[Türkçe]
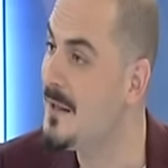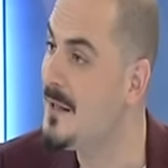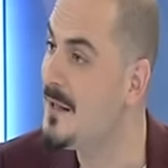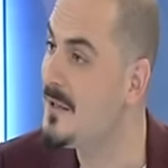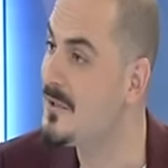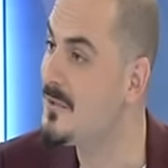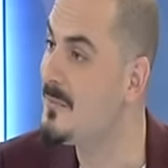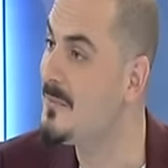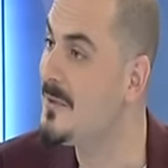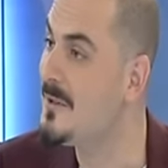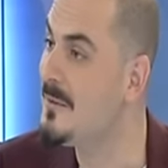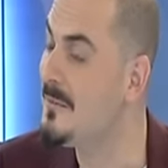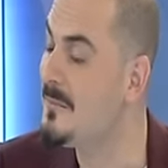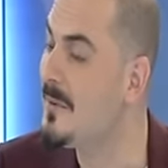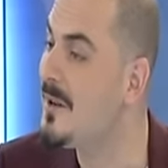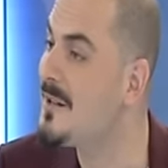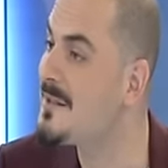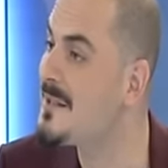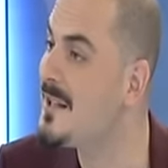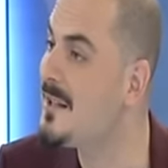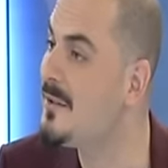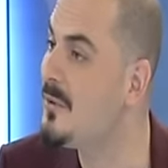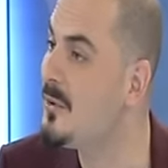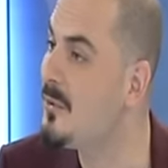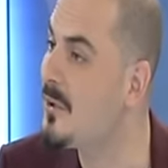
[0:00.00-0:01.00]
Şimdi
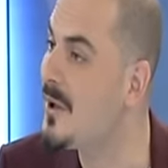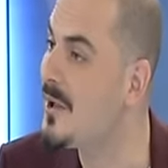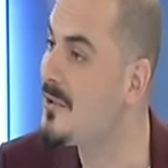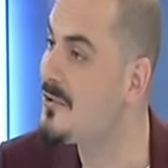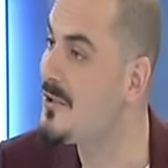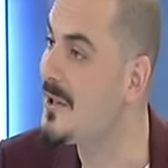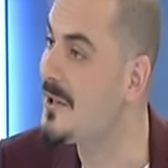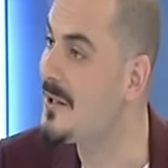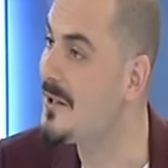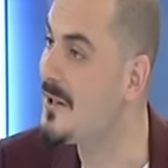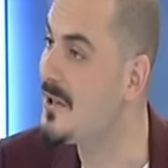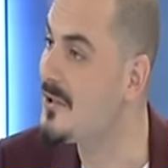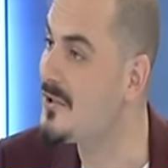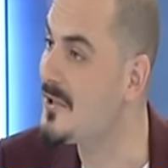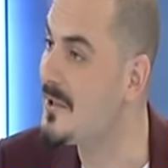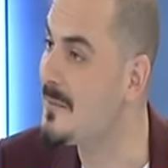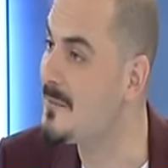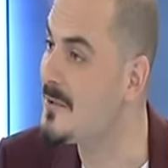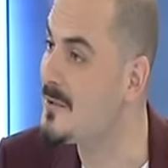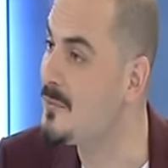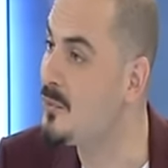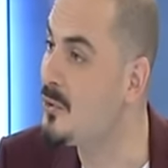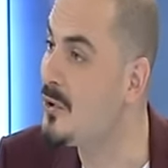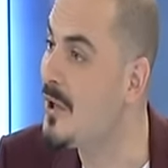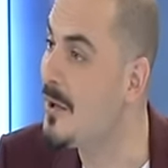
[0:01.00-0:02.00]
bazen öğrenci
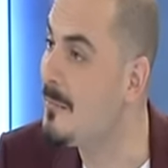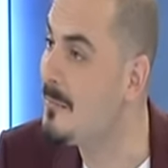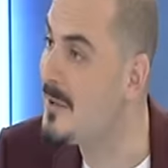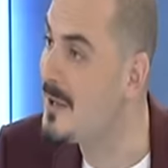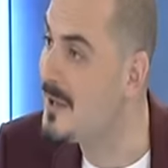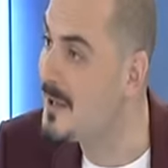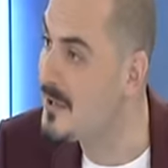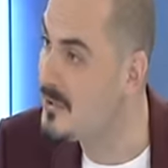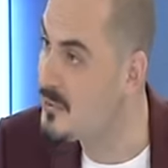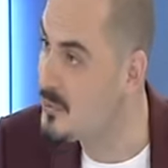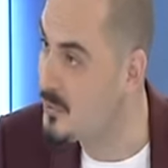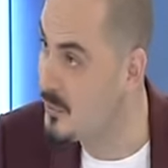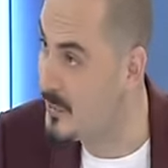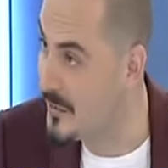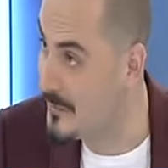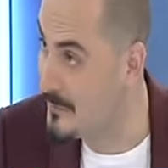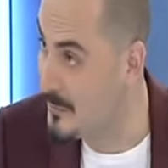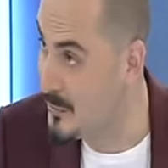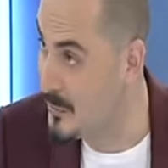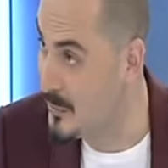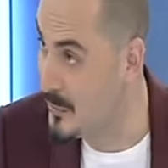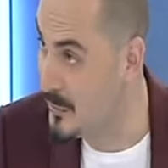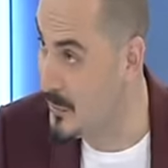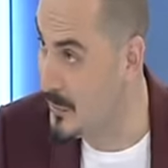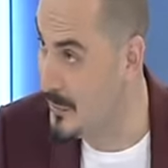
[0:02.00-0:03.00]
arkadaşlarımız mükemmeliyetçi
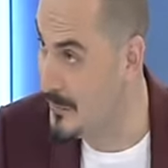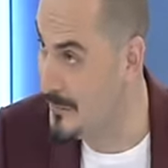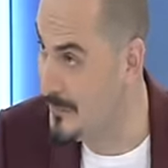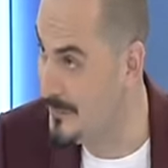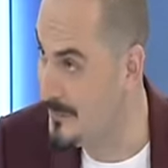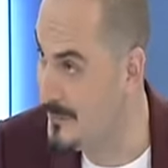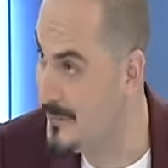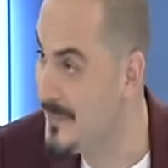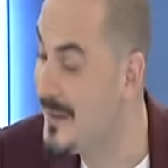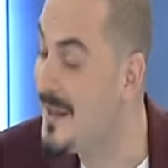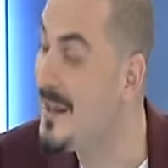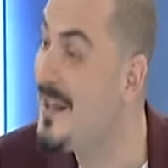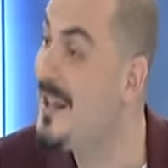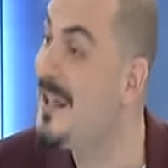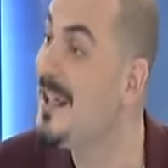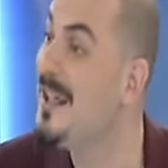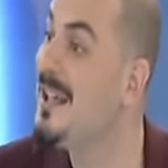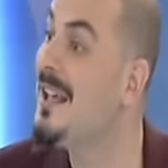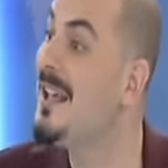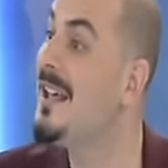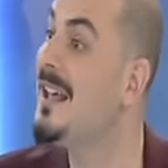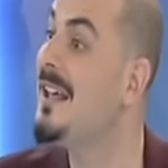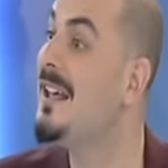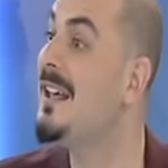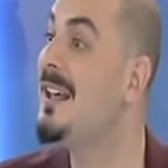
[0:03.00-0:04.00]
olabiliyor. Kesinlikle.
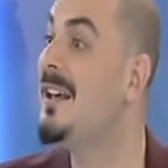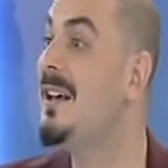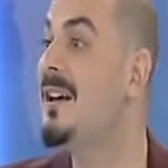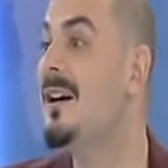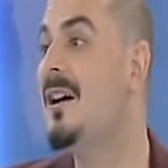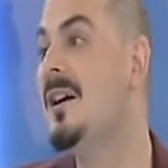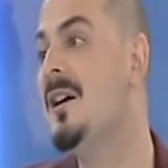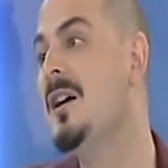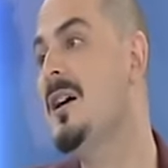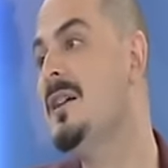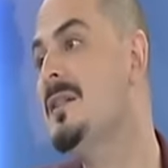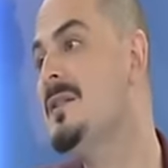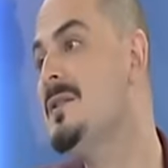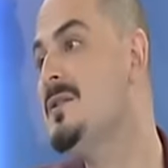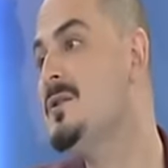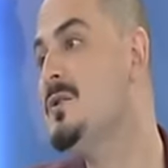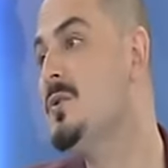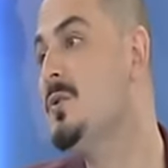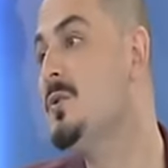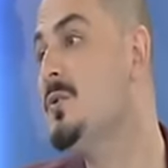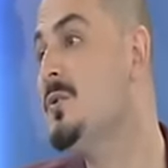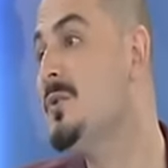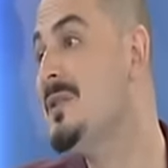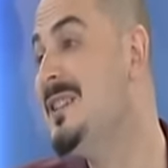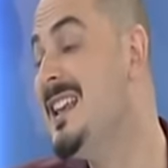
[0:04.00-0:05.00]
E, hayatın
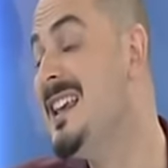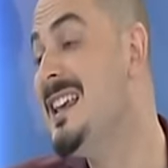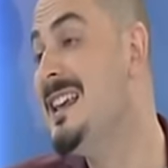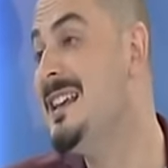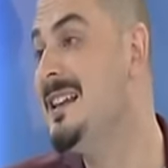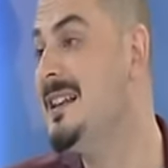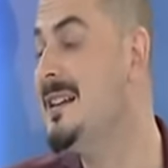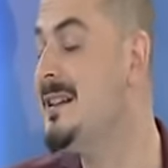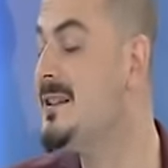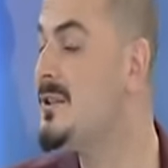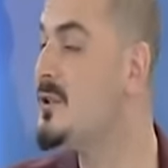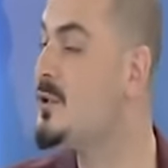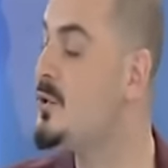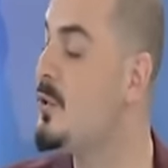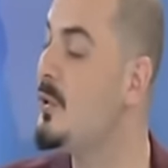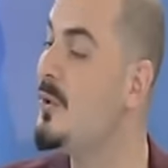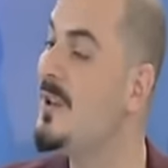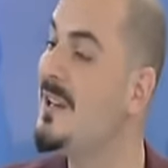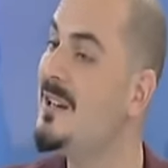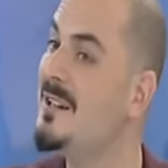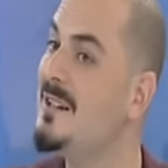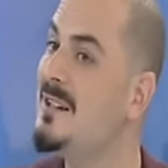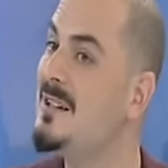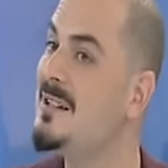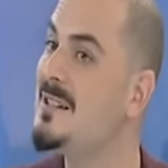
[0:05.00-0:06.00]
sonu değil
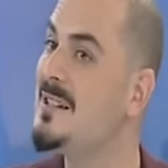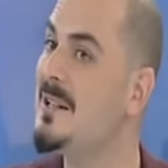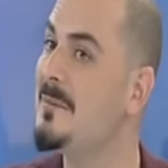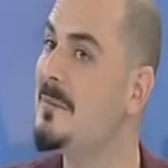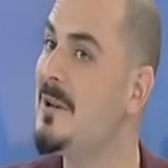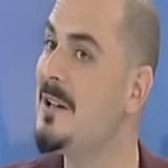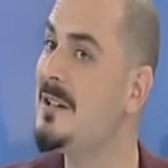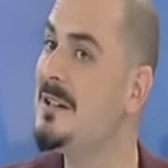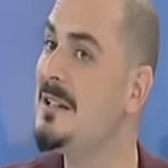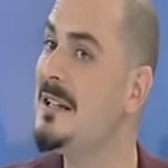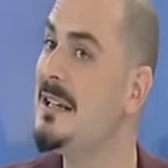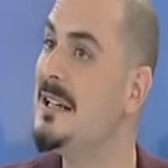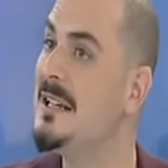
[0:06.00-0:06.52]
söylediğiniz zaman